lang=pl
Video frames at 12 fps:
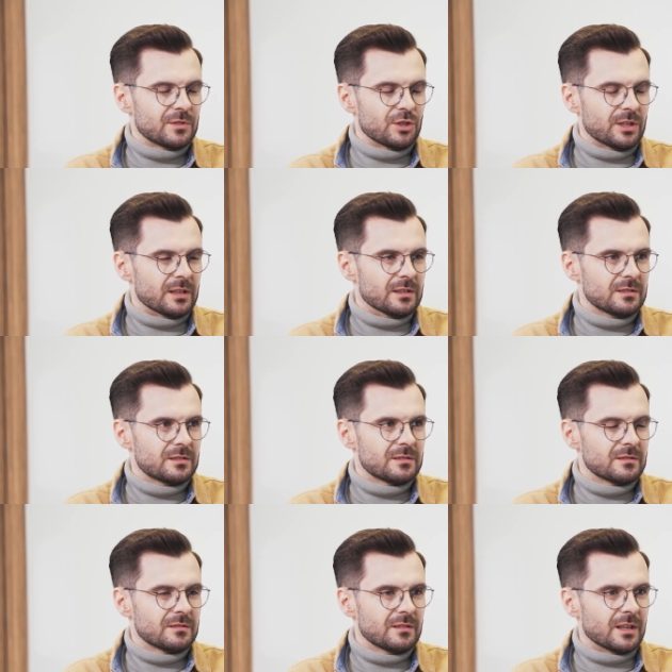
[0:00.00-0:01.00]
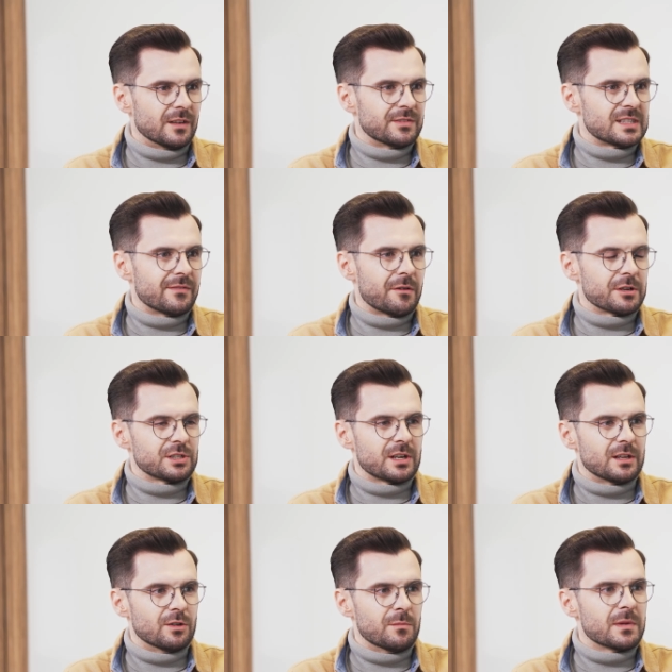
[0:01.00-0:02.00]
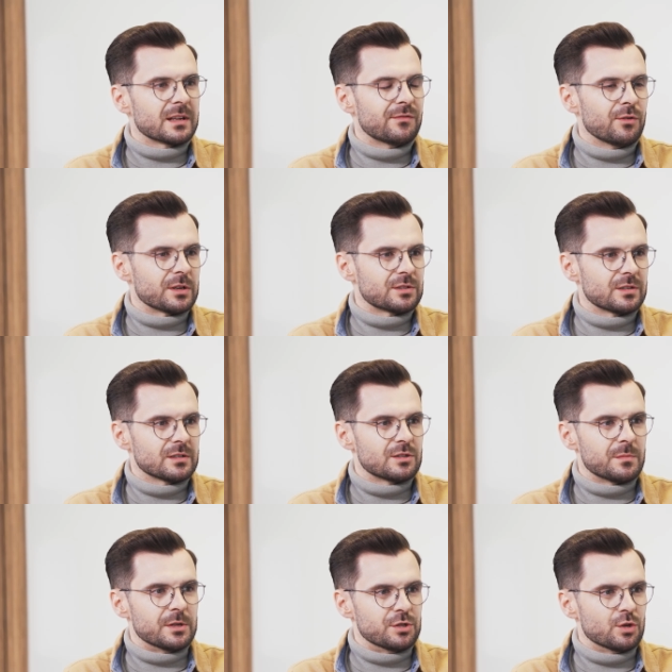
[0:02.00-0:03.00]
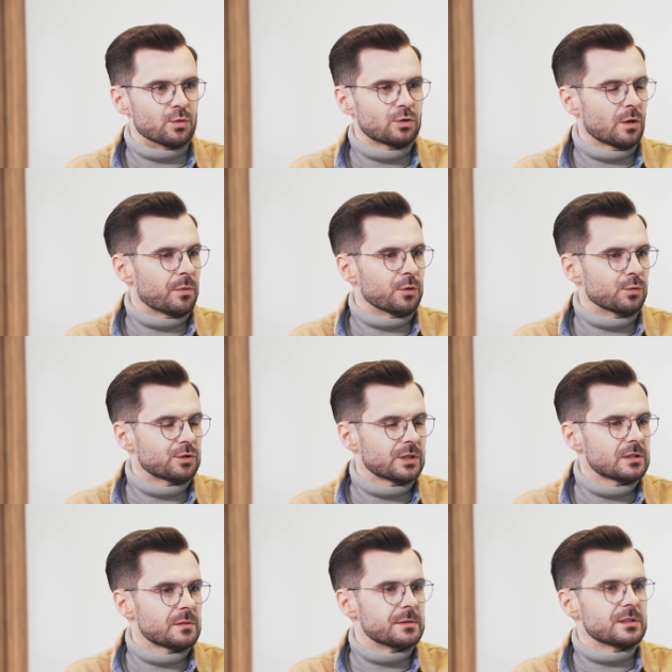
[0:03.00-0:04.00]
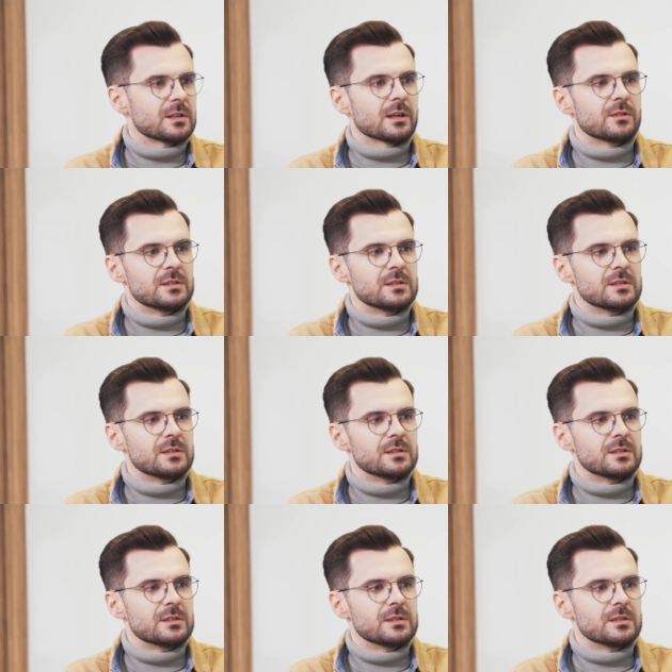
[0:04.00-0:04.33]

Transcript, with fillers: Czy kiedyś, kiedy wstawałaś rano, martwiłaś się, co będzie jutro, pojutrze, co będzie na